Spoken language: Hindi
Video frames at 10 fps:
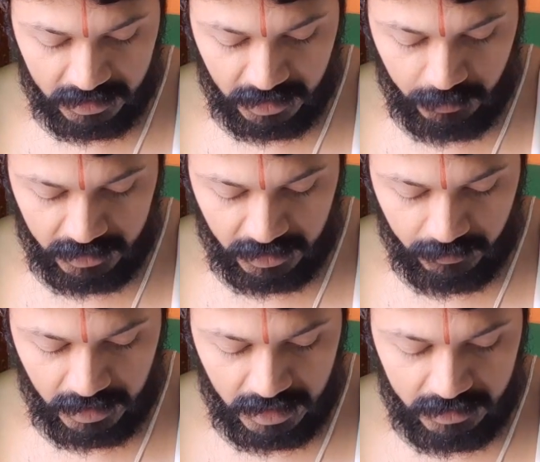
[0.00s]
किसी भी
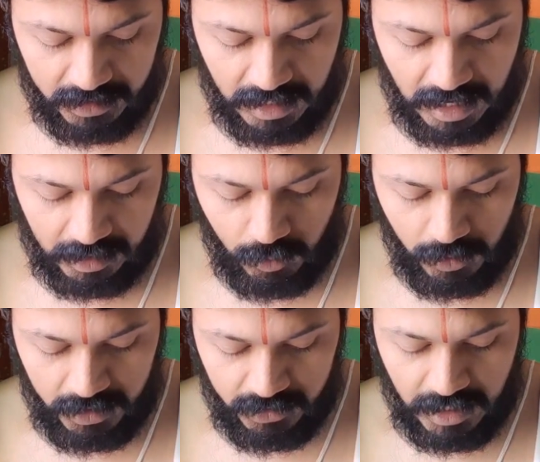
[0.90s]
जीव की हिंसा ना करो
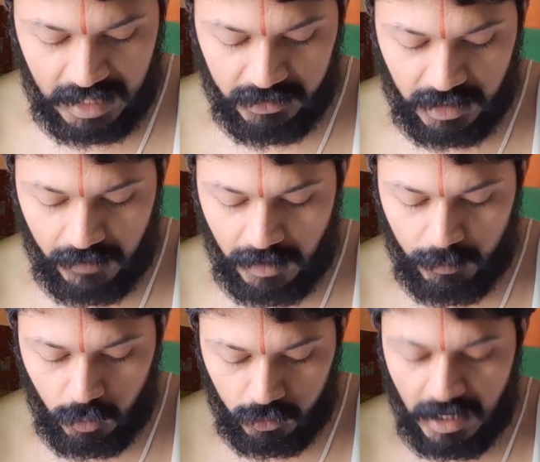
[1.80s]
हिंसात
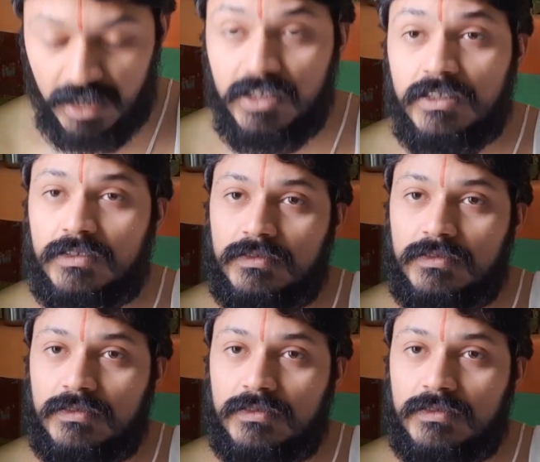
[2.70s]
सर्वाभूतानी